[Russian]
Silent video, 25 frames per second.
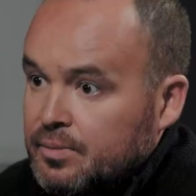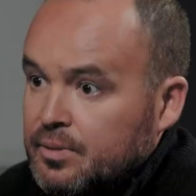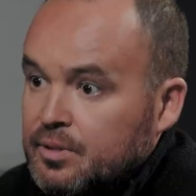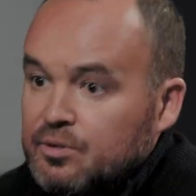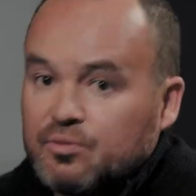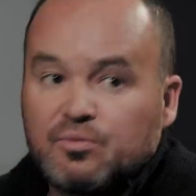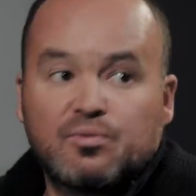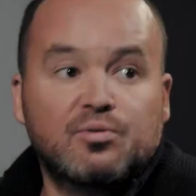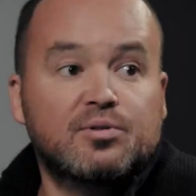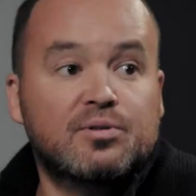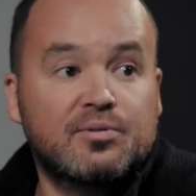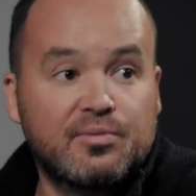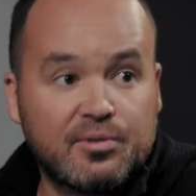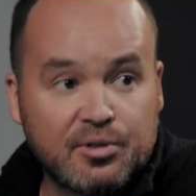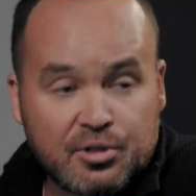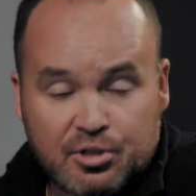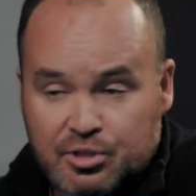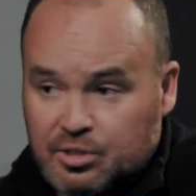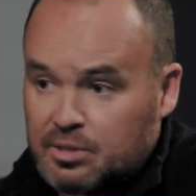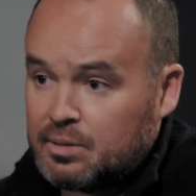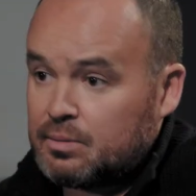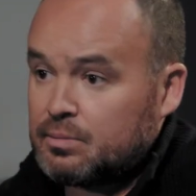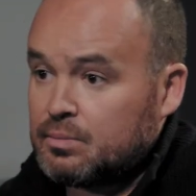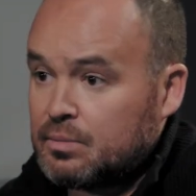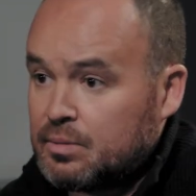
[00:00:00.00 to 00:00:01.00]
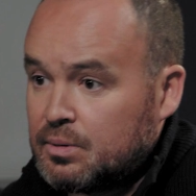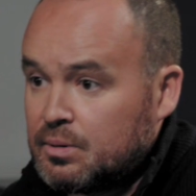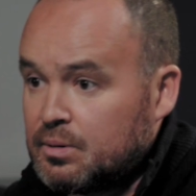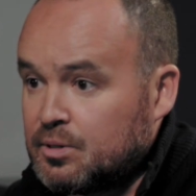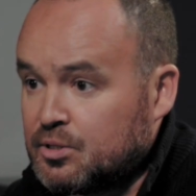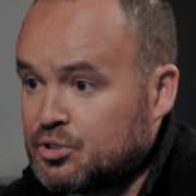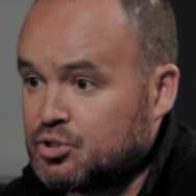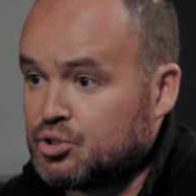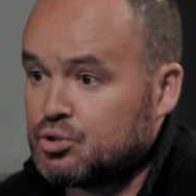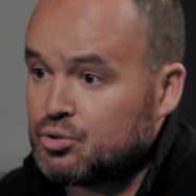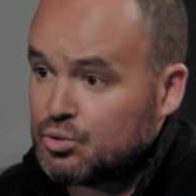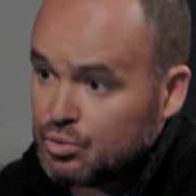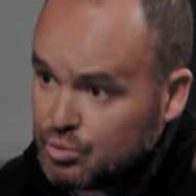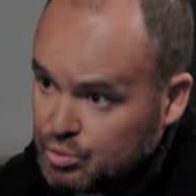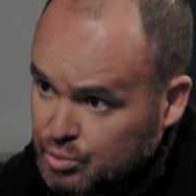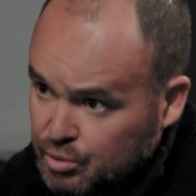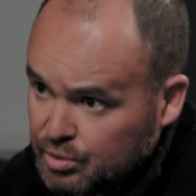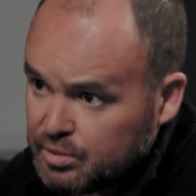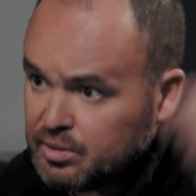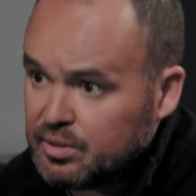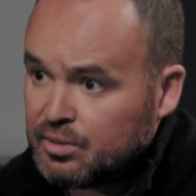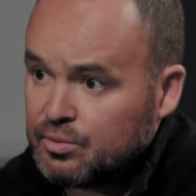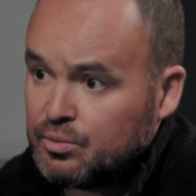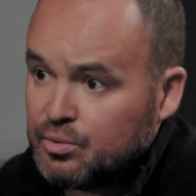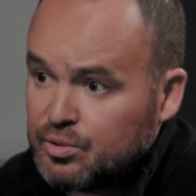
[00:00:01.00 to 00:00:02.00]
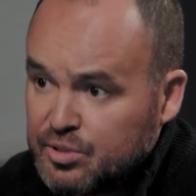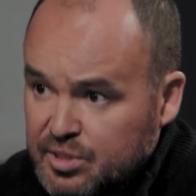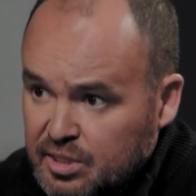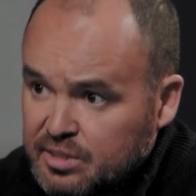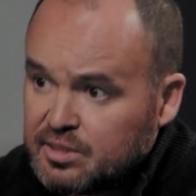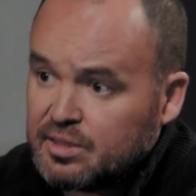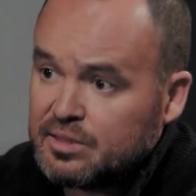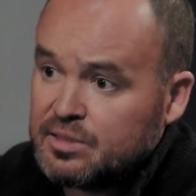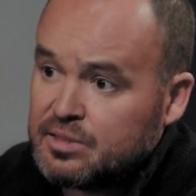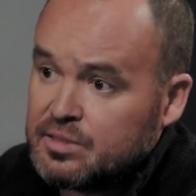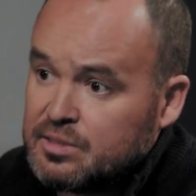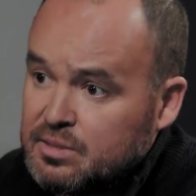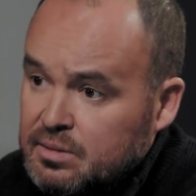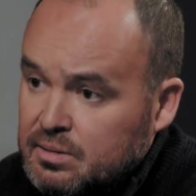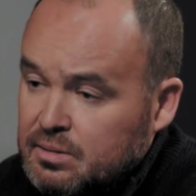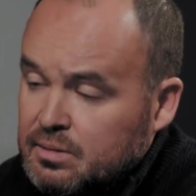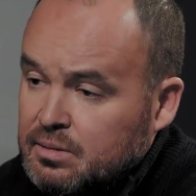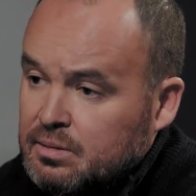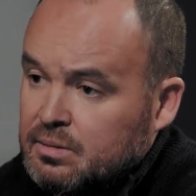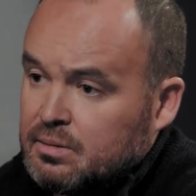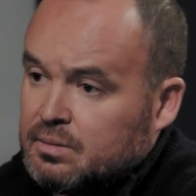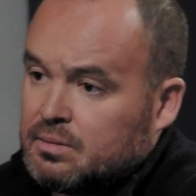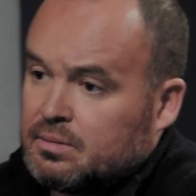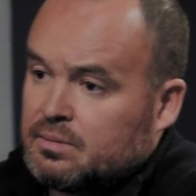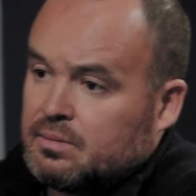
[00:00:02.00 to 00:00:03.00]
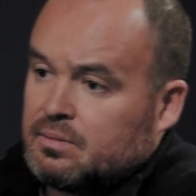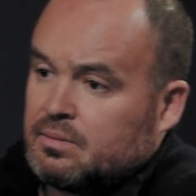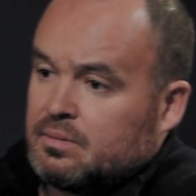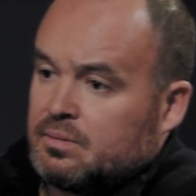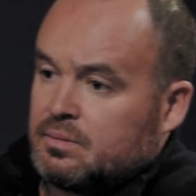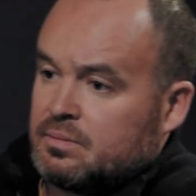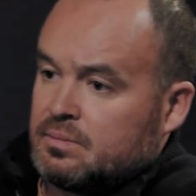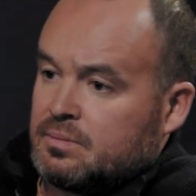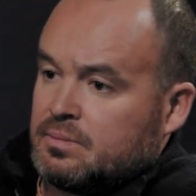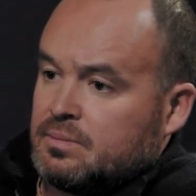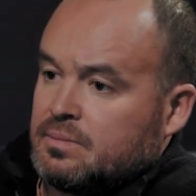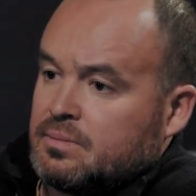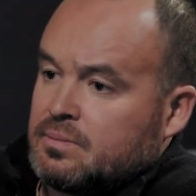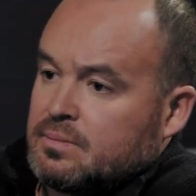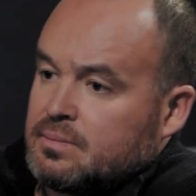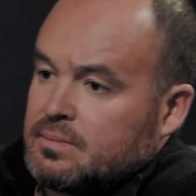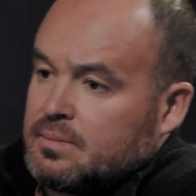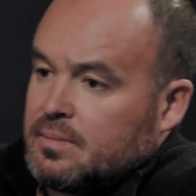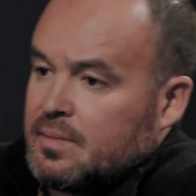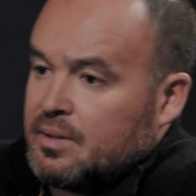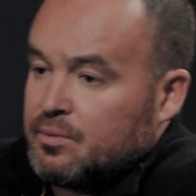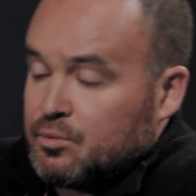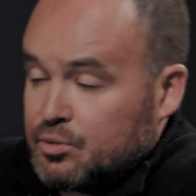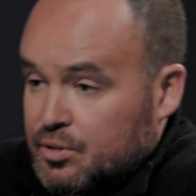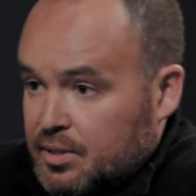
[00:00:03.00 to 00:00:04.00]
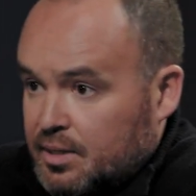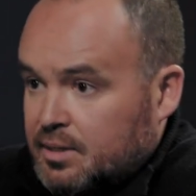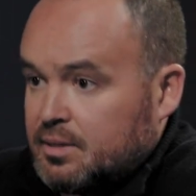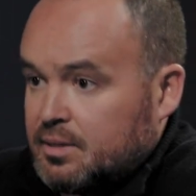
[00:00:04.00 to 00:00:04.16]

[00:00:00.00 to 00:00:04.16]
Ты вот видишь там рычажок, дерни его и заткнись. Вот